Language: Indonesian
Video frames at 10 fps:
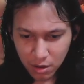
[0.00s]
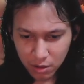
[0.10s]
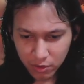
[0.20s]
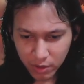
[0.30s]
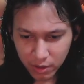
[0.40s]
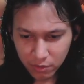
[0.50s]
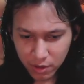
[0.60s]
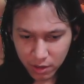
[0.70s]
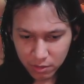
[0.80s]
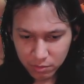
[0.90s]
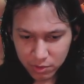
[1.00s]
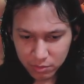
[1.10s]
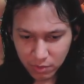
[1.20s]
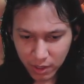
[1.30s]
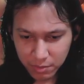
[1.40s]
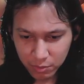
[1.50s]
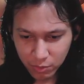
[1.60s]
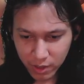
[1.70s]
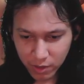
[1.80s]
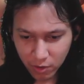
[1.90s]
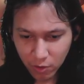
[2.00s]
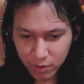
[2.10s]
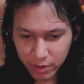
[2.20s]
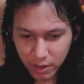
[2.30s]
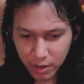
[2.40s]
Oke, okay, keluar akan membuat mulai hubungan. Oke.